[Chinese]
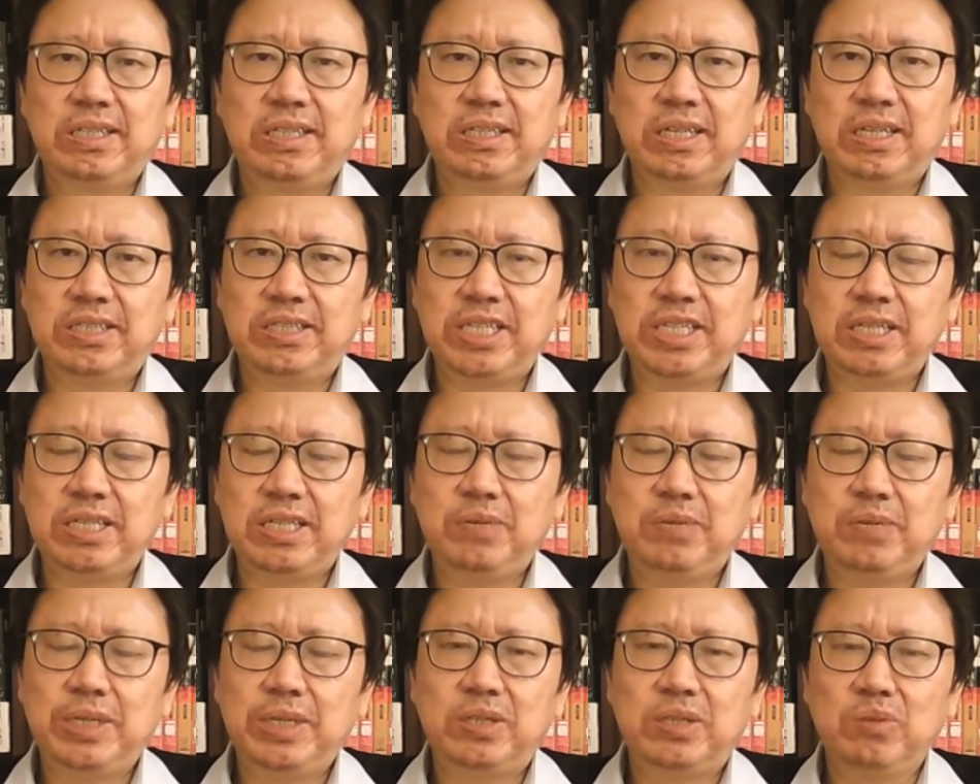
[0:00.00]
呃，锦
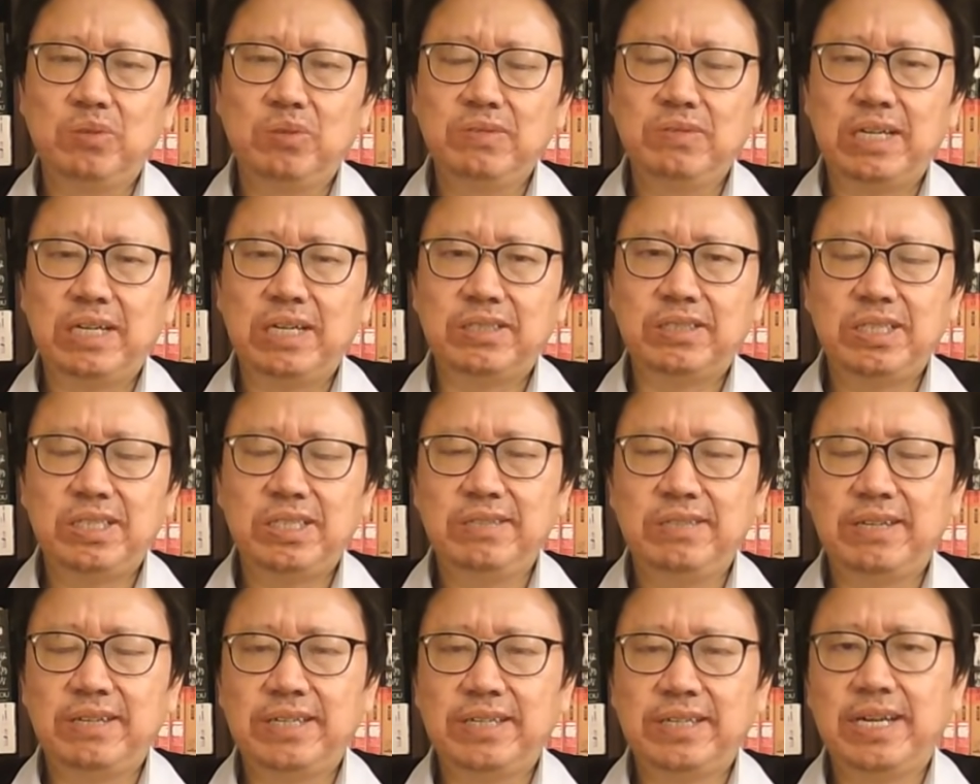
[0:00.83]
衣卫、东厂、
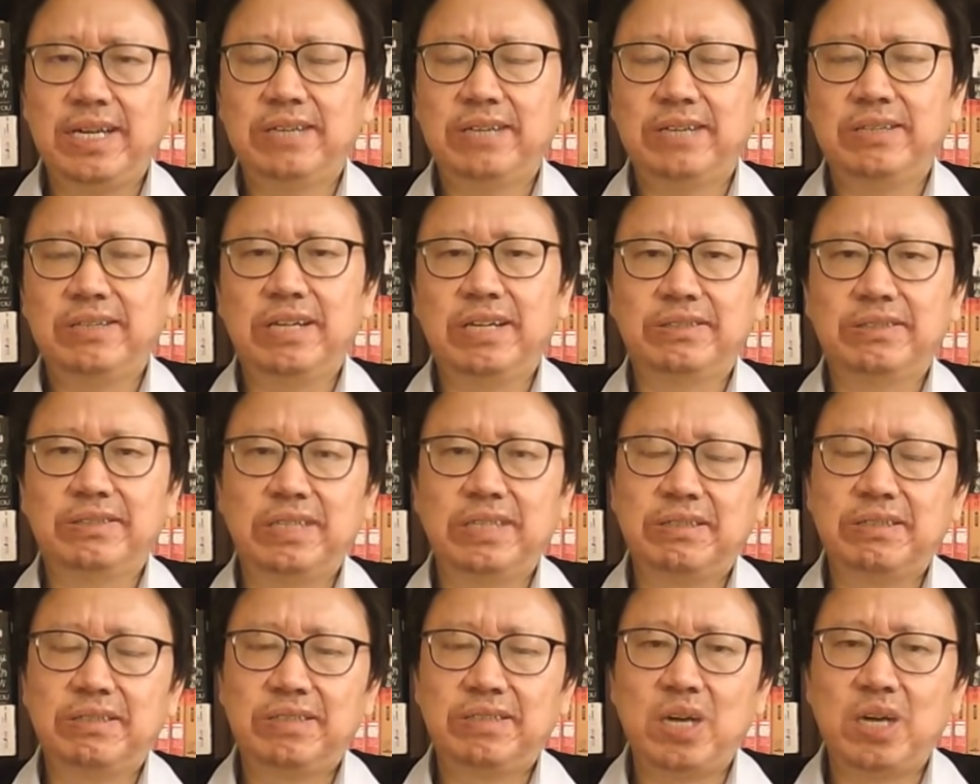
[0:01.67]
西厂、内行厂
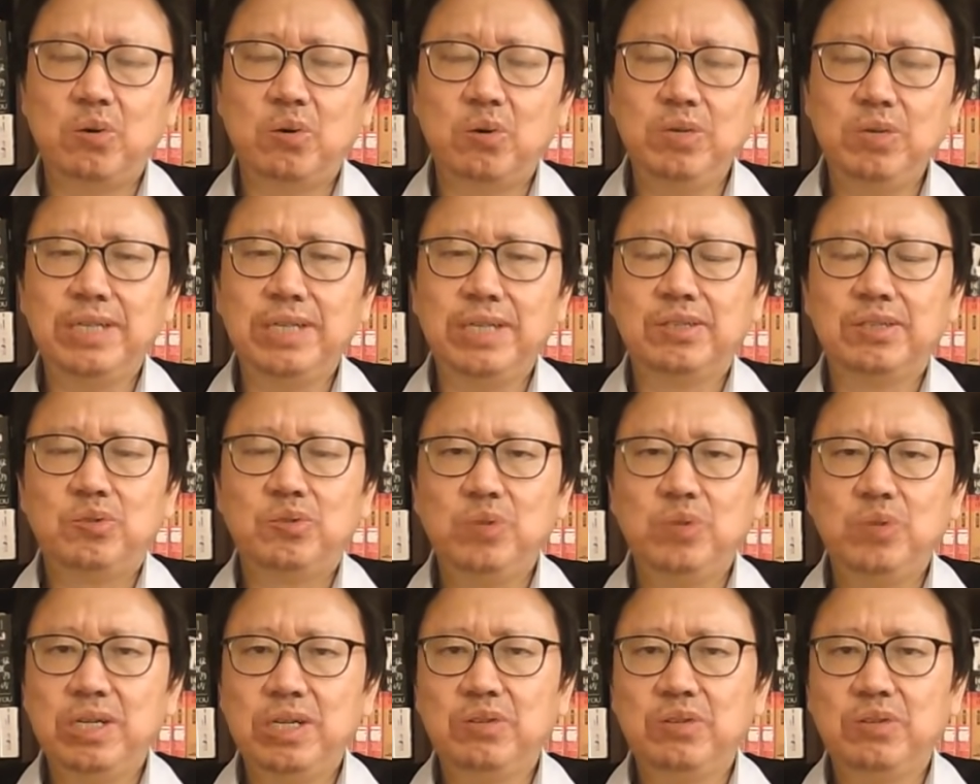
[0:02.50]
的头领，
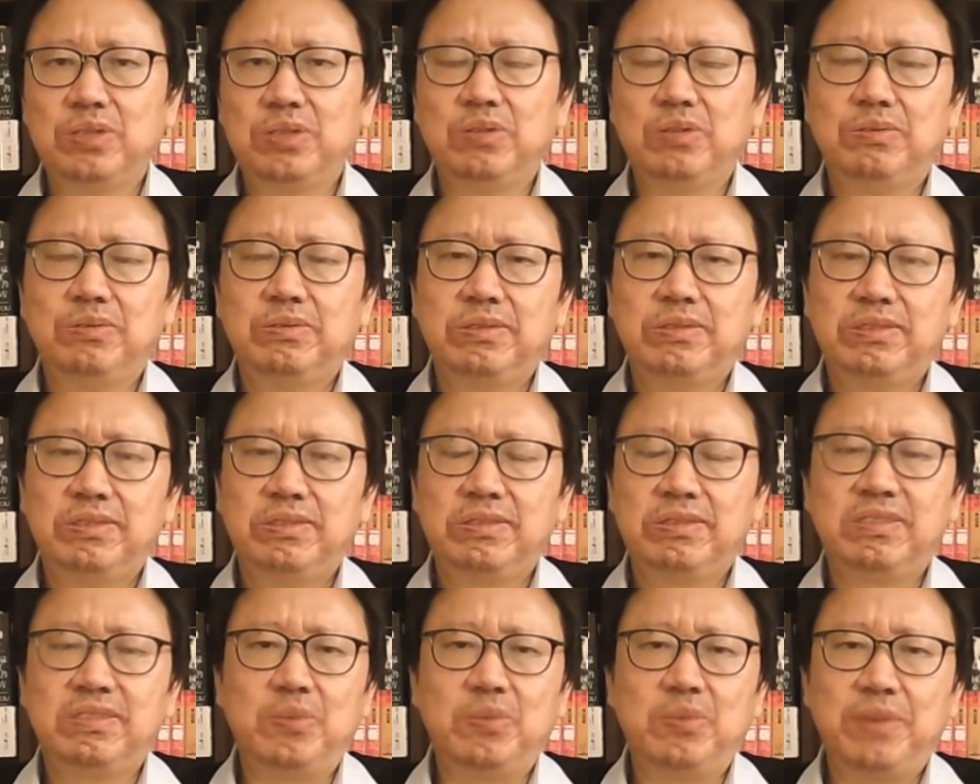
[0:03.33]
最后都
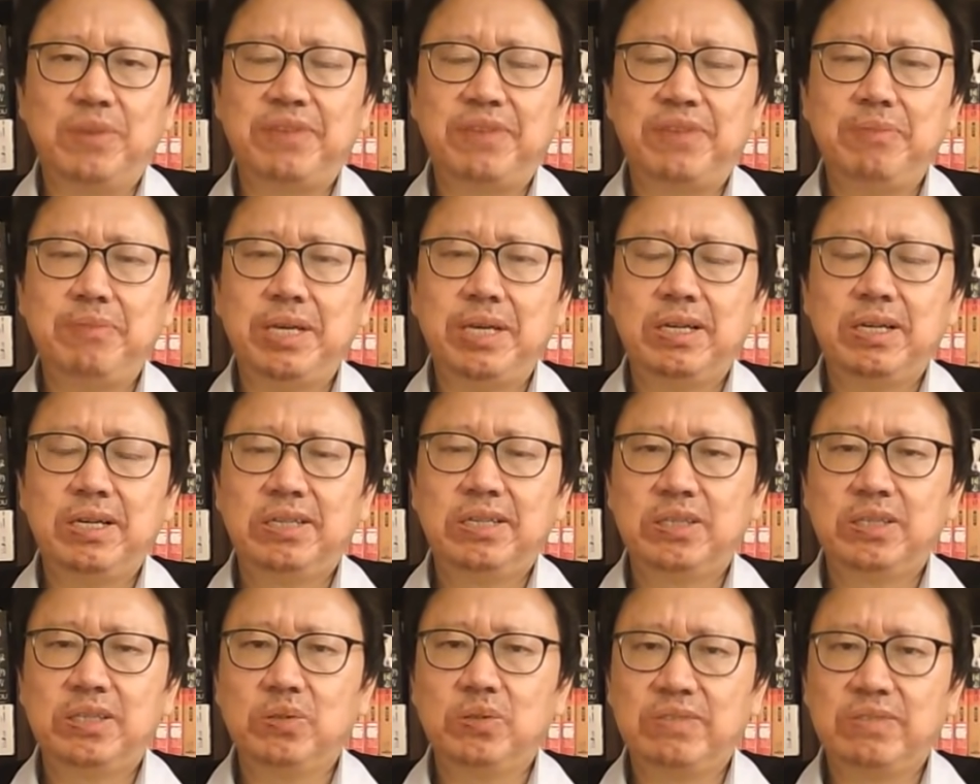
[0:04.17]
死于非命，
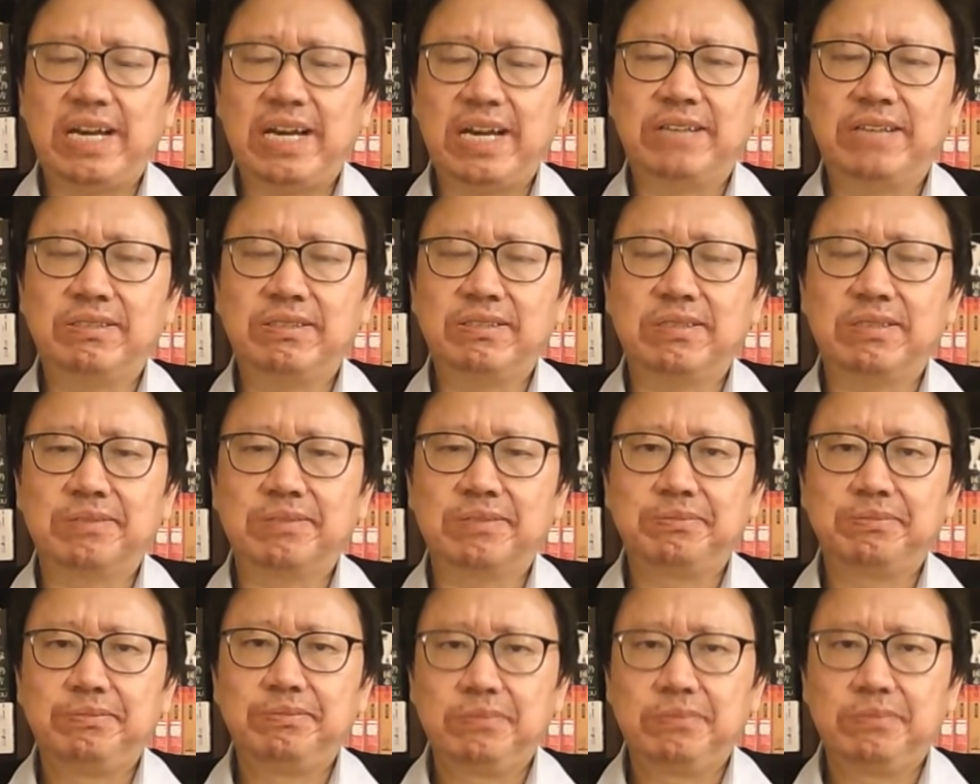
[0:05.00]
都惨死，
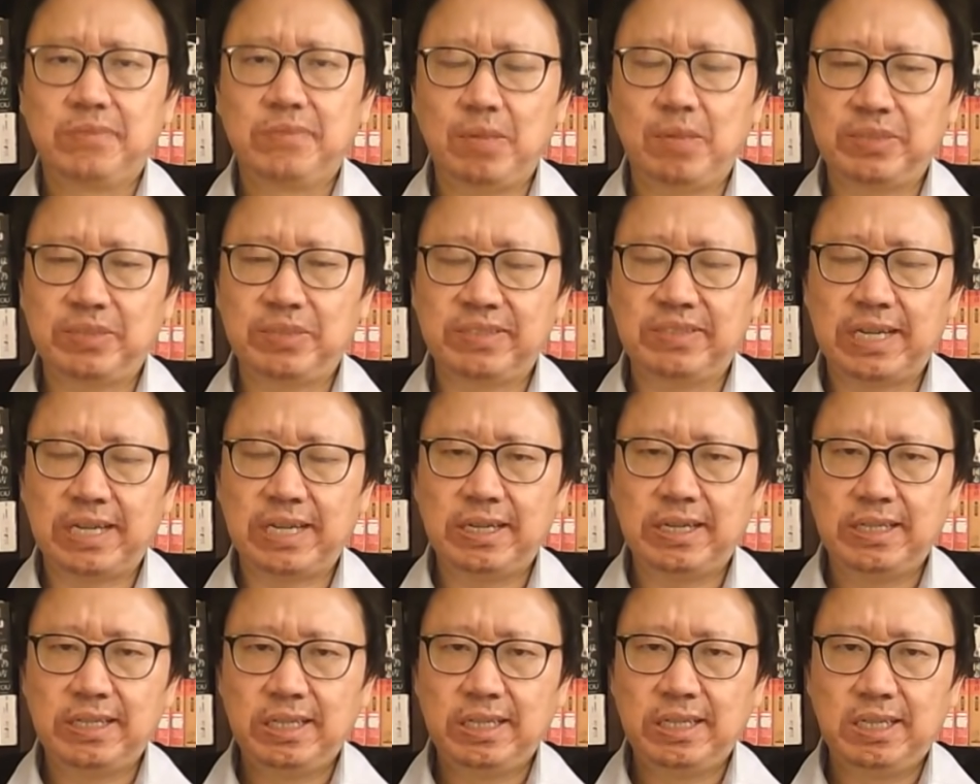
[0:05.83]
要么是
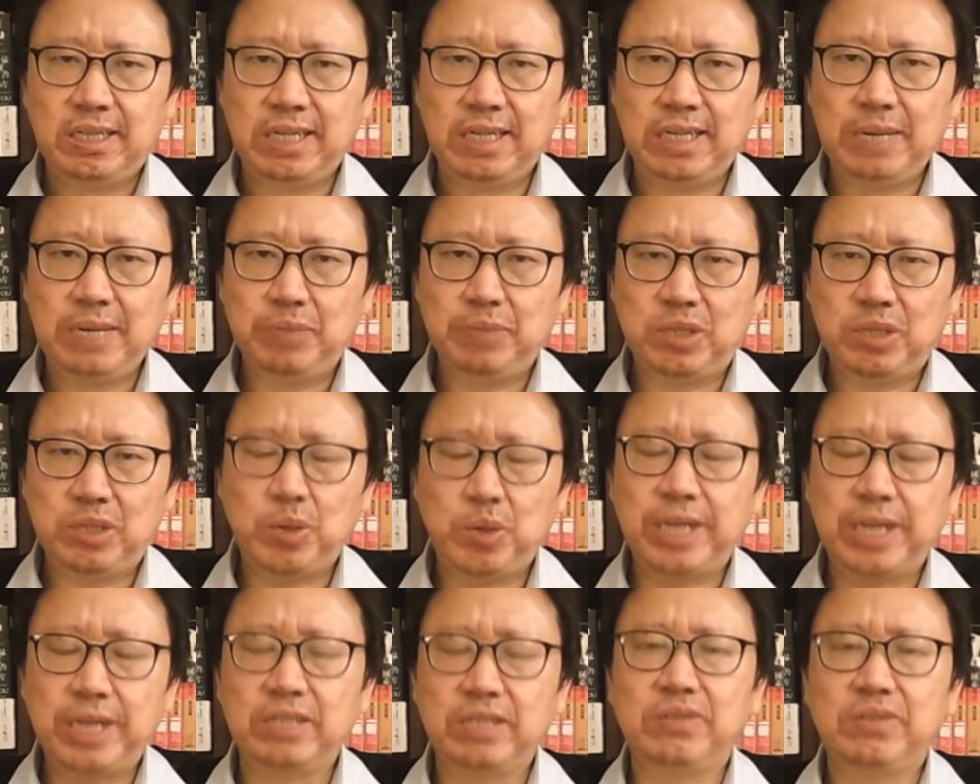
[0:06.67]
内部的
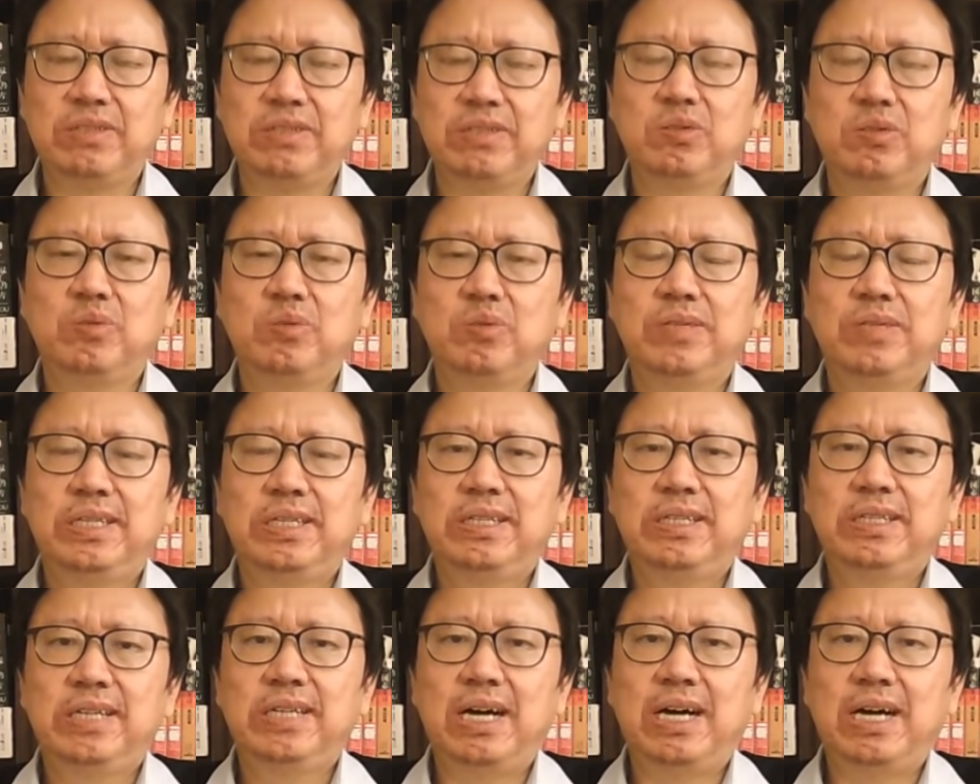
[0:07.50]
权力斗争中
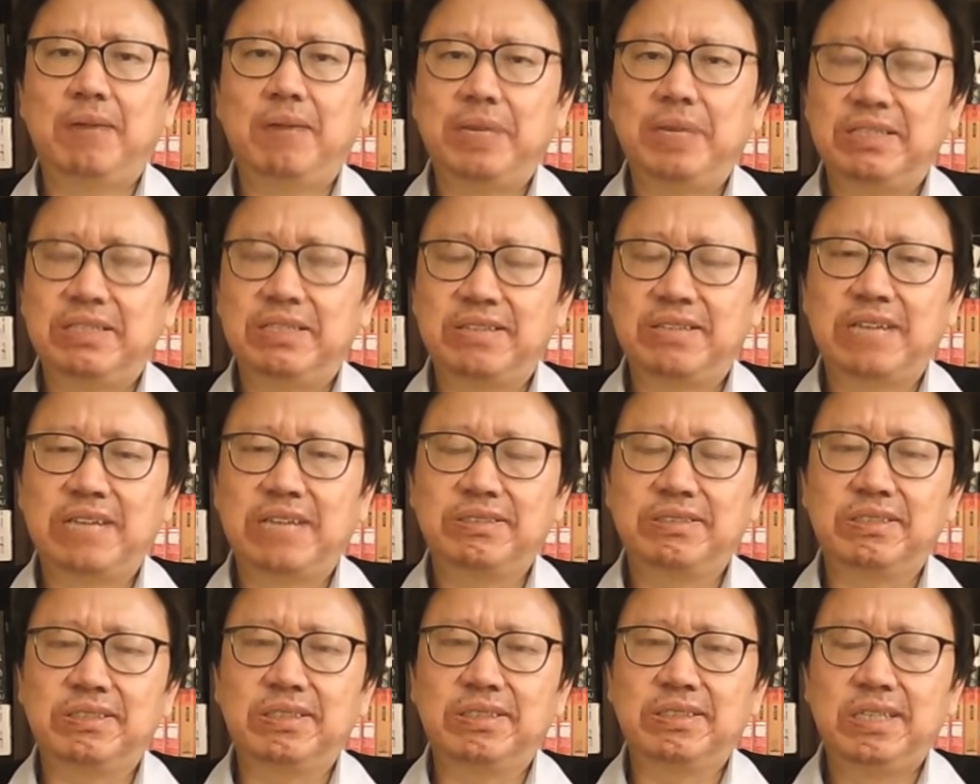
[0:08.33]
啊被杀
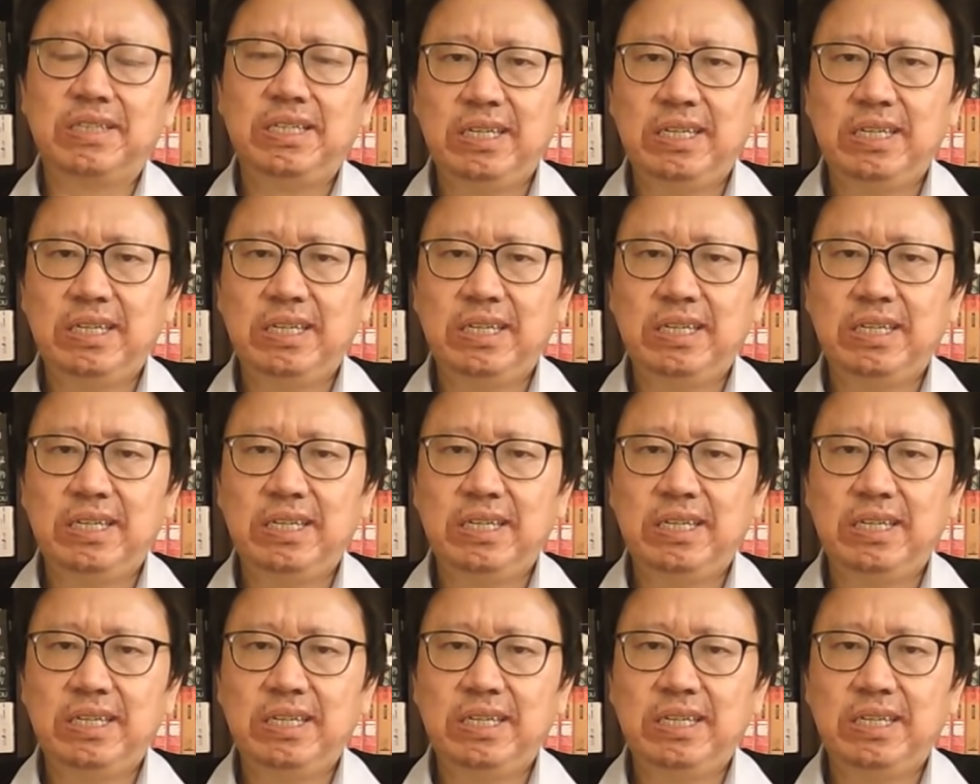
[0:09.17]
死。